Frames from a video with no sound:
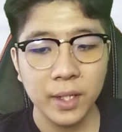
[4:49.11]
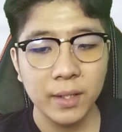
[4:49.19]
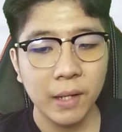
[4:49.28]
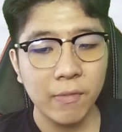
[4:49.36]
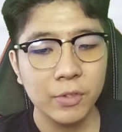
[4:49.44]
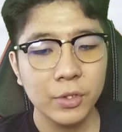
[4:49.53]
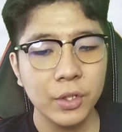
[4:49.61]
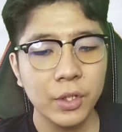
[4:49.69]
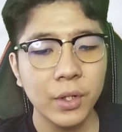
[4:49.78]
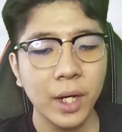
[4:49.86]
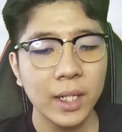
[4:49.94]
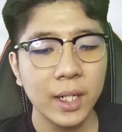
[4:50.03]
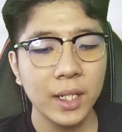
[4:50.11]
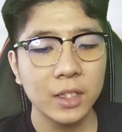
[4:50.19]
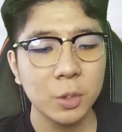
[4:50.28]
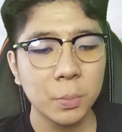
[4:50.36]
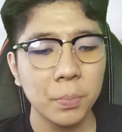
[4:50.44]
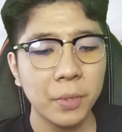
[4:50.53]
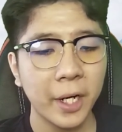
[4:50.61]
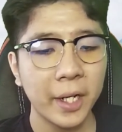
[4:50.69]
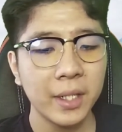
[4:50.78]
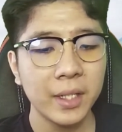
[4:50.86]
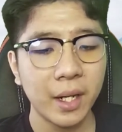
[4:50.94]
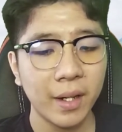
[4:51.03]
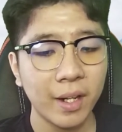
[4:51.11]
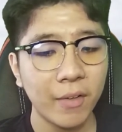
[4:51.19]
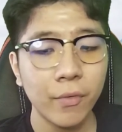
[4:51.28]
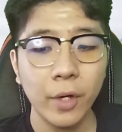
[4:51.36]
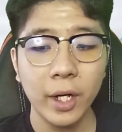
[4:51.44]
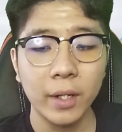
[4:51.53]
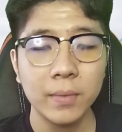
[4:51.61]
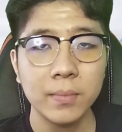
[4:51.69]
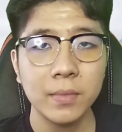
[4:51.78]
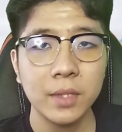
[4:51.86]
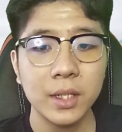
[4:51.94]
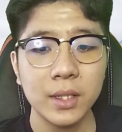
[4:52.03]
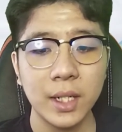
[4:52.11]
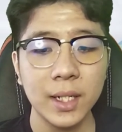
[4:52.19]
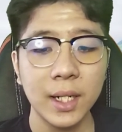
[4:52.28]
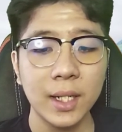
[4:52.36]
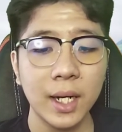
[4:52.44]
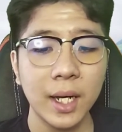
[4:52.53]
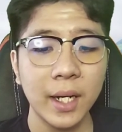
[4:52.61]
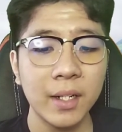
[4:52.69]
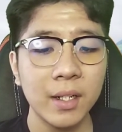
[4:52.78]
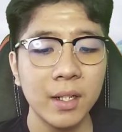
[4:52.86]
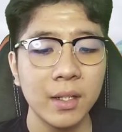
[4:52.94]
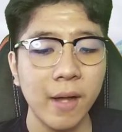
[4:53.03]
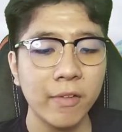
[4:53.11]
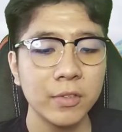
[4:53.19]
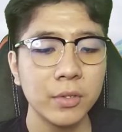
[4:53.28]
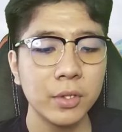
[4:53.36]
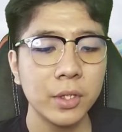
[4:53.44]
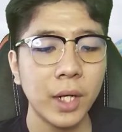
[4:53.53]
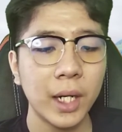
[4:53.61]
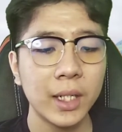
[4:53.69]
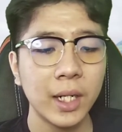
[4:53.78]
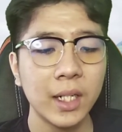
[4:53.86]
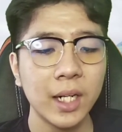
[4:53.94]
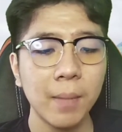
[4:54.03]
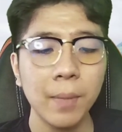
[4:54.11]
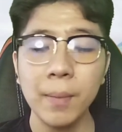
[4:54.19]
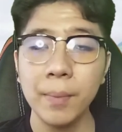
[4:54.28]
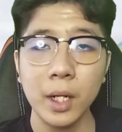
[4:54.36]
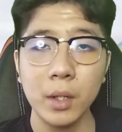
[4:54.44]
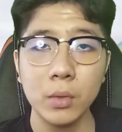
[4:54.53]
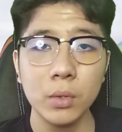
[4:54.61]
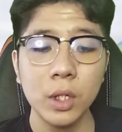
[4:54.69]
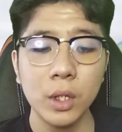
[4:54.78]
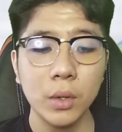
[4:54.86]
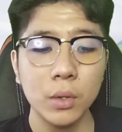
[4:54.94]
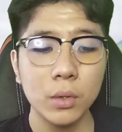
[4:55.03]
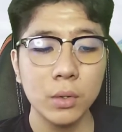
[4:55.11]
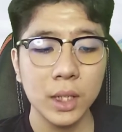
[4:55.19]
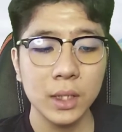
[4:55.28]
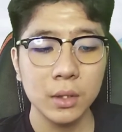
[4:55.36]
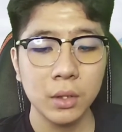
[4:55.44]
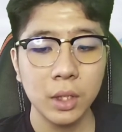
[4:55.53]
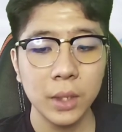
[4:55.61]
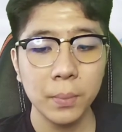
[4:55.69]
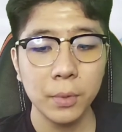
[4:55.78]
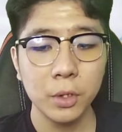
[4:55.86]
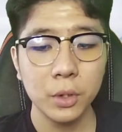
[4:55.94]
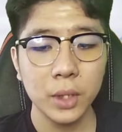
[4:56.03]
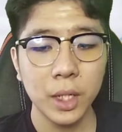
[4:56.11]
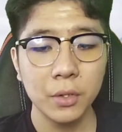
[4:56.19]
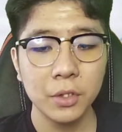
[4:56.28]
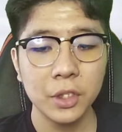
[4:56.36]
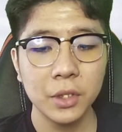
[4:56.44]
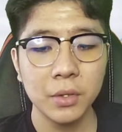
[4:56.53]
Taf Studio adalah sub-brand dari Tafware dengan kata lain, TAF Studio adalah nama baru untuk kategori produk audio